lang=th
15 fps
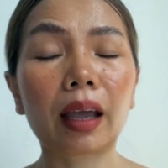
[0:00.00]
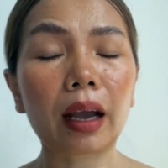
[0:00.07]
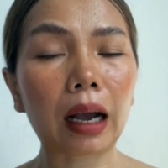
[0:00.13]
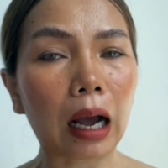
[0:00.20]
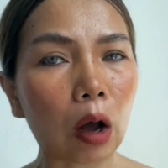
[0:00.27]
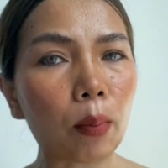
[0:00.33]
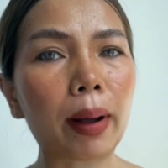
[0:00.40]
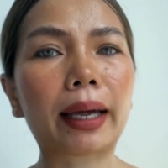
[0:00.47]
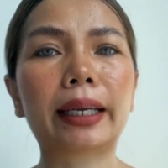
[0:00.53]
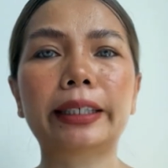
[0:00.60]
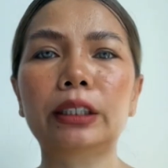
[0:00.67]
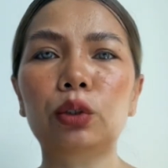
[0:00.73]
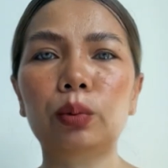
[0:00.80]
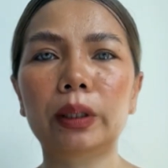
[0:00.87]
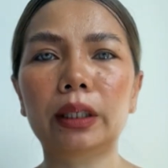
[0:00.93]
เข้ามาใน
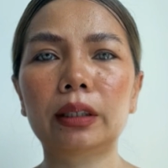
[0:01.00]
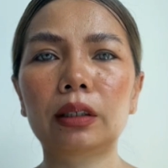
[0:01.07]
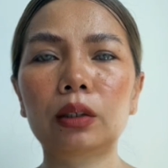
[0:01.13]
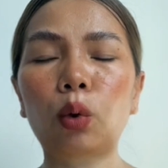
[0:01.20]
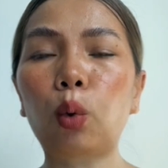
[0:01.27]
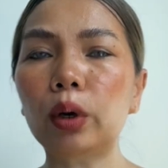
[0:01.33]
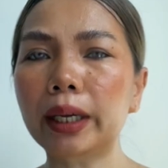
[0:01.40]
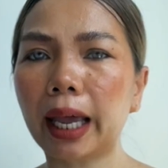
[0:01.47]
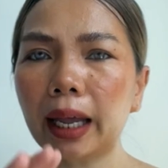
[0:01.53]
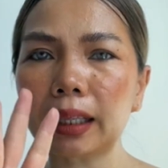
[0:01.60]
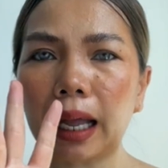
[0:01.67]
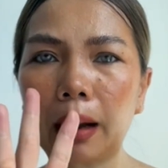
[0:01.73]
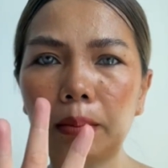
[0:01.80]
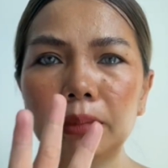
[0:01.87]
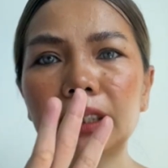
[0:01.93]
ชีวิตคุณแค่
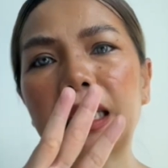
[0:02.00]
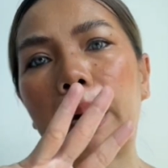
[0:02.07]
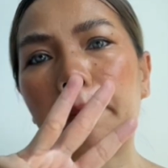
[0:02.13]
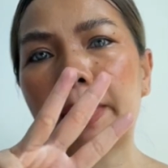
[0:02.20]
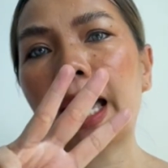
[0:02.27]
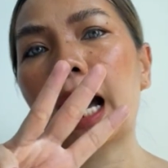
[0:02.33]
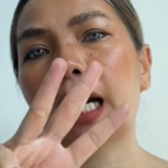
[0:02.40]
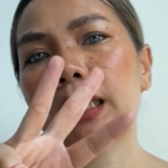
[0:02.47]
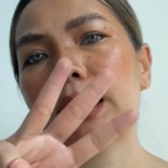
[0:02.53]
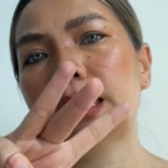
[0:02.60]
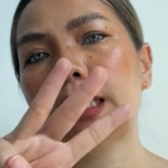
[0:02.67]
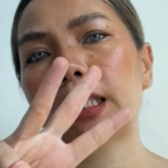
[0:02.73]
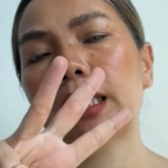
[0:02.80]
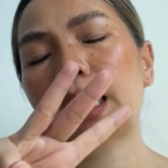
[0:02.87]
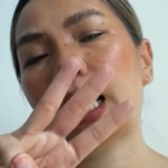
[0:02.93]
ทำสามอย่างนี้
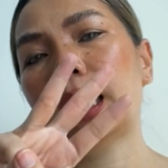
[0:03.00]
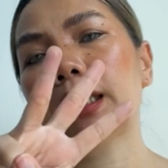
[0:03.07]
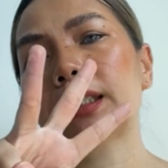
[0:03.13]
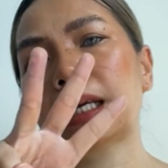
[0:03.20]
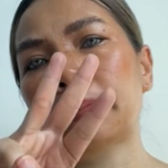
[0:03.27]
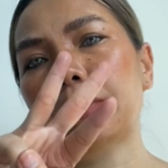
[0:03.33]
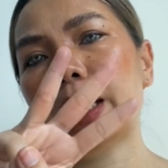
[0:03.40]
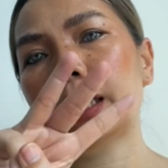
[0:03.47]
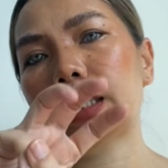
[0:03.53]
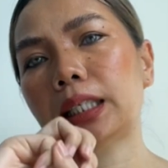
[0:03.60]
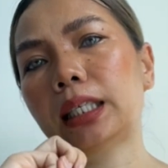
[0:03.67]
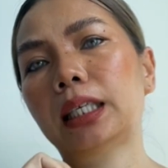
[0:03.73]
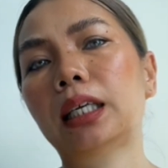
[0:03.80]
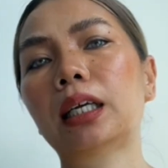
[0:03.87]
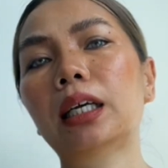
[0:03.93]
นะคะสามอย่างนี้